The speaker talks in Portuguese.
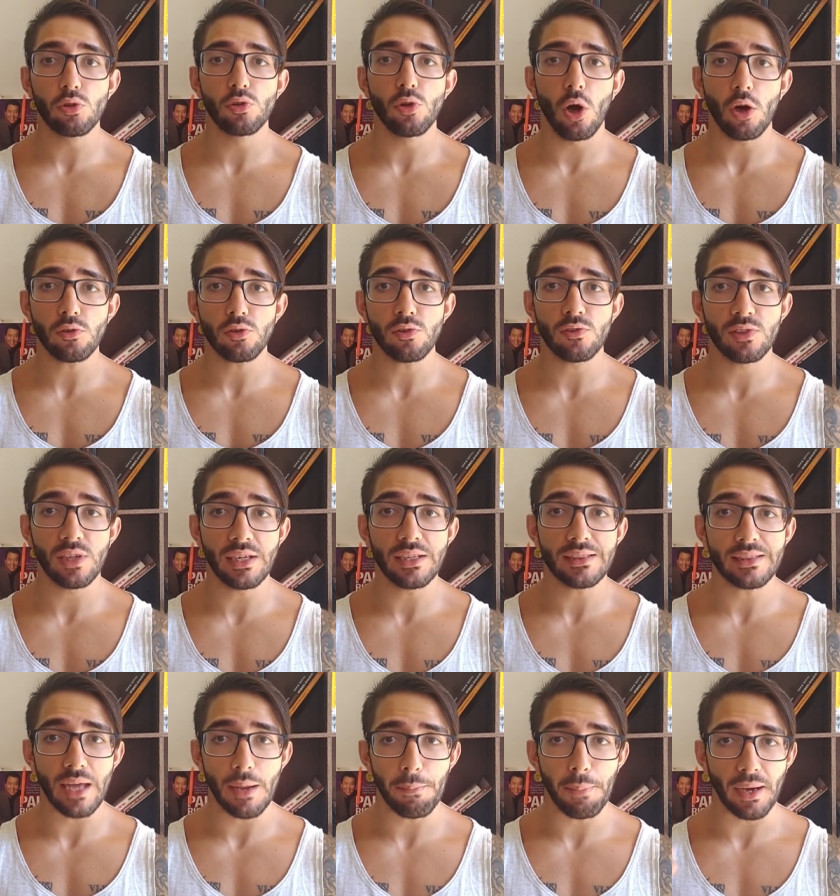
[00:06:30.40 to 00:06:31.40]
os nossos
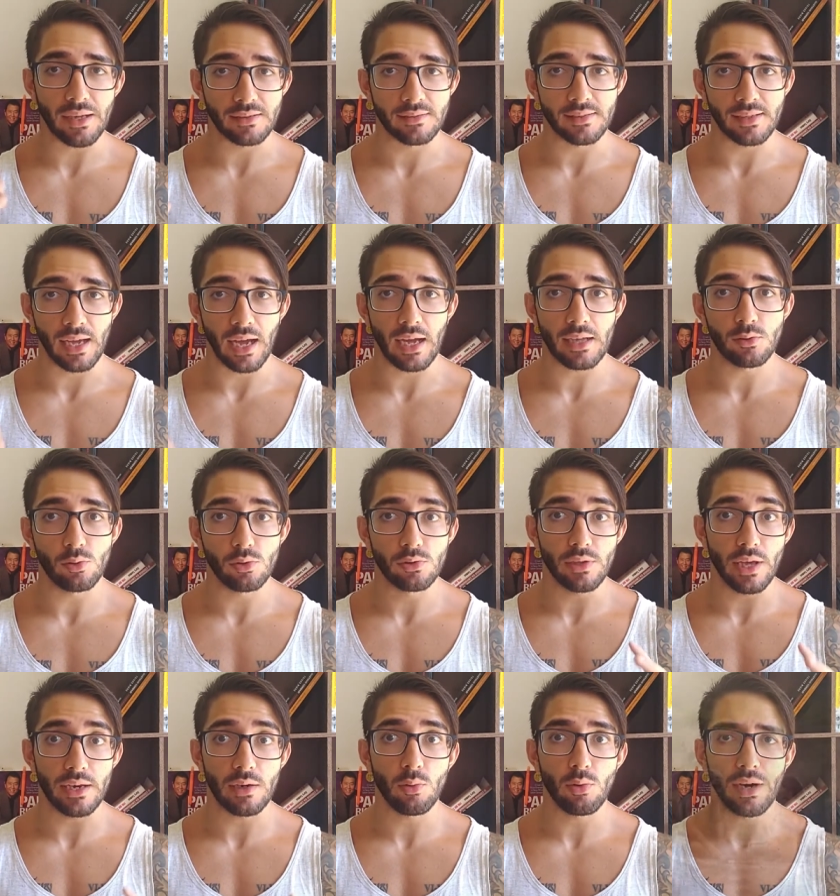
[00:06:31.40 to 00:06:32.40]

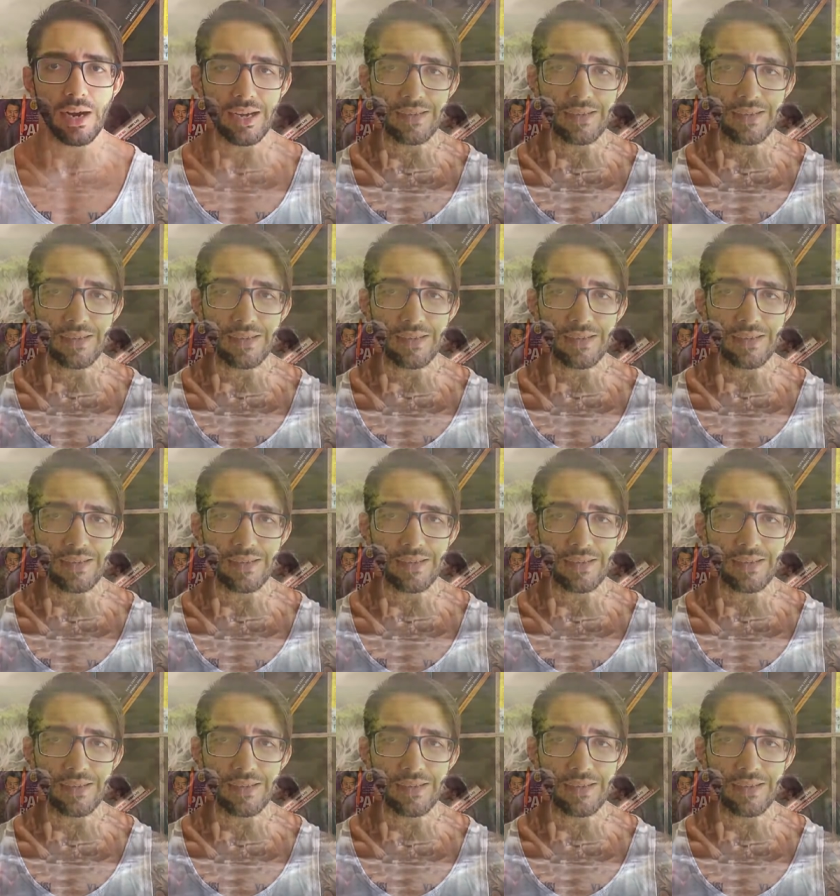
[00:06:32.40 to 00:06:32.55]
antepassados eram